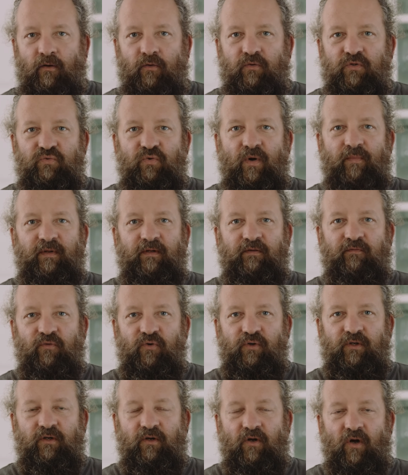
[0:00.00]
Und zwar mit
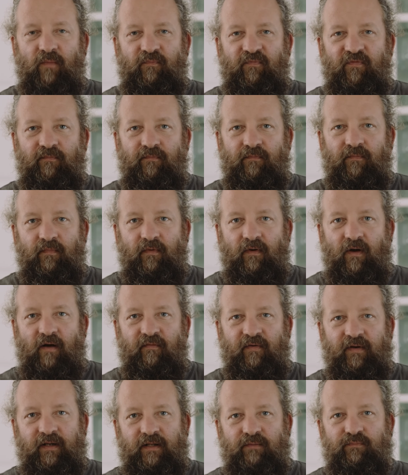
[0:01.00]
Pferdekropfen,
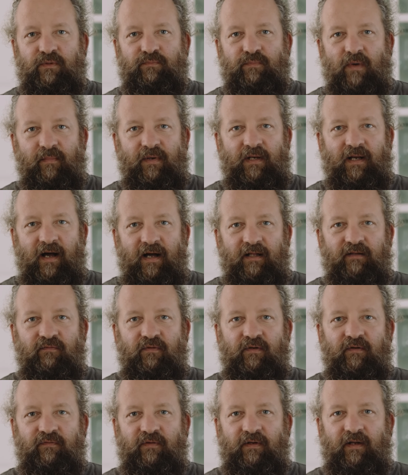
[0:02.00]
aber nicht mit Marmelade,
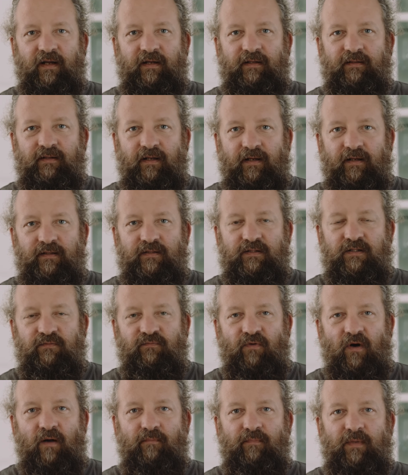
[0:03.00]
wie ihr vielleicht denkt,
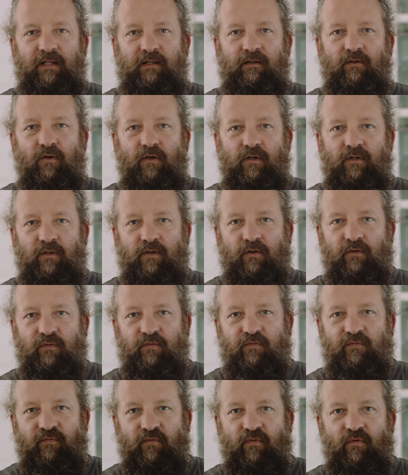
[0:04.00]
weil im Mittelalter hat
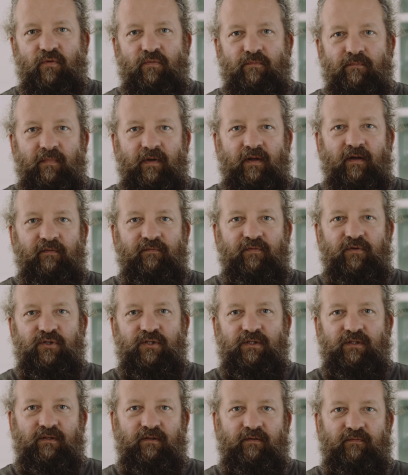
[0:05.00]
es viel mehr
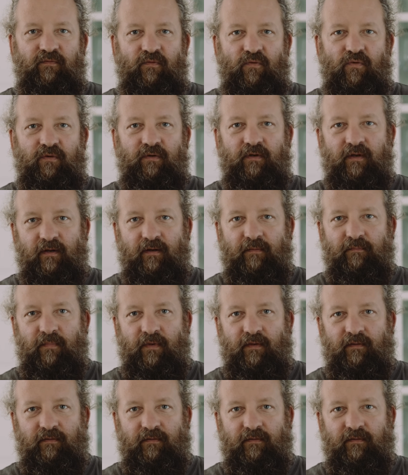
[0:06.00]
verschiedene Füllen gegeben.